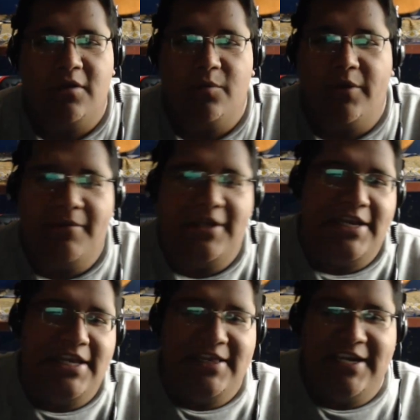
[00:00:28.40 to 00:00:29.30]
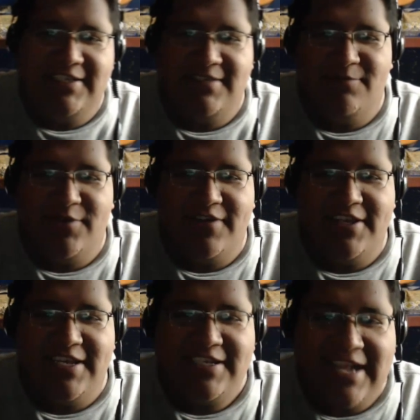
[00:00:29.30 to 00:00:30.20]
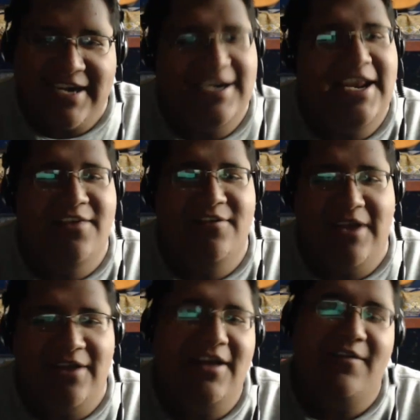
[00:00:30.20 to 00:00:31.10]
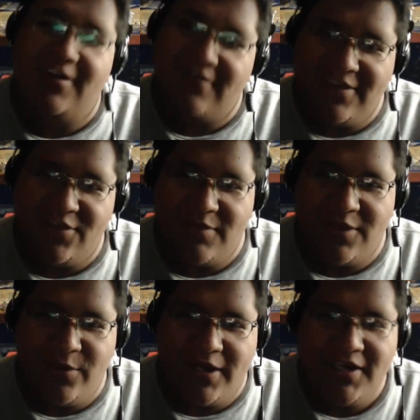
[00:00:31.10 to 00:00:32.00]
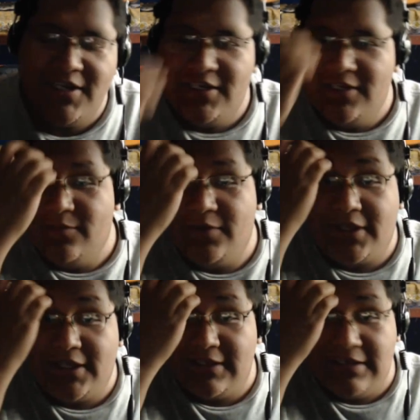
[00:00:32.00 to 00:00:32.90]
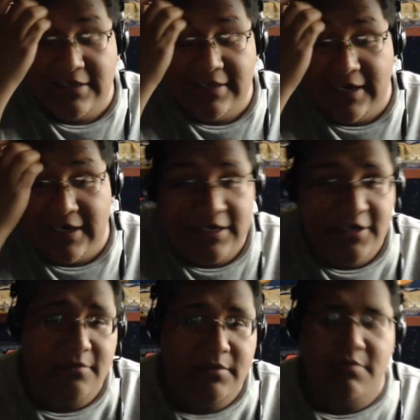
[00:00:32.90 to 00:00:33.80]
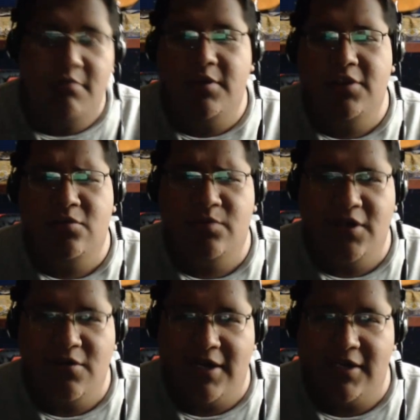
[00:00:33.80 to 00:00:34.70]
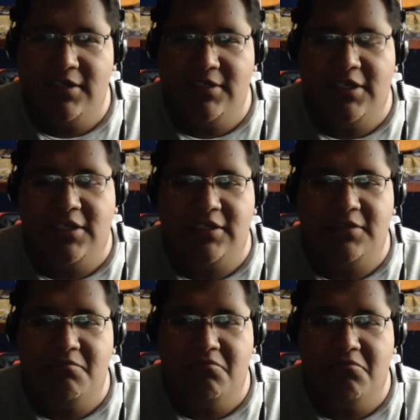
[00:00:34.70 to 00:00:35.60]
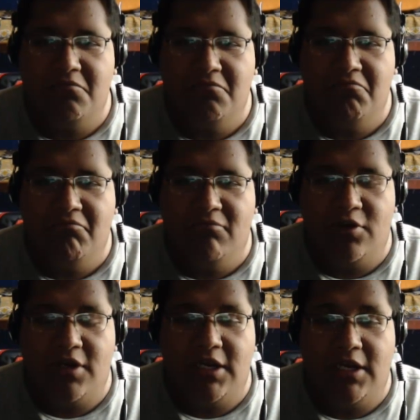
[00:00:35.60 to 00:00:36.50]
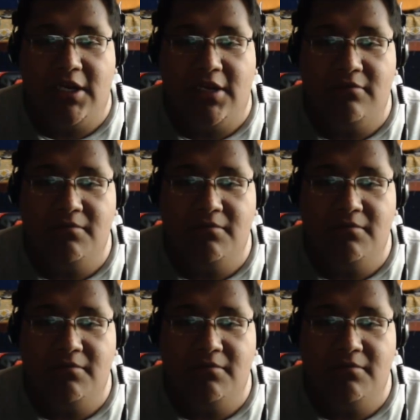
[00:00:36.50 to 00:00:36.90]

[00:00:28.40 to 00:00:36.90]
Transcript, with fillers: como pueden ver allá atrás, por fin ya está arreglado. Ahora a ver cuánto me dura. Porque a Caneiron también me ha dicho, ¿por qué nunca arreglas allá atrás? Porque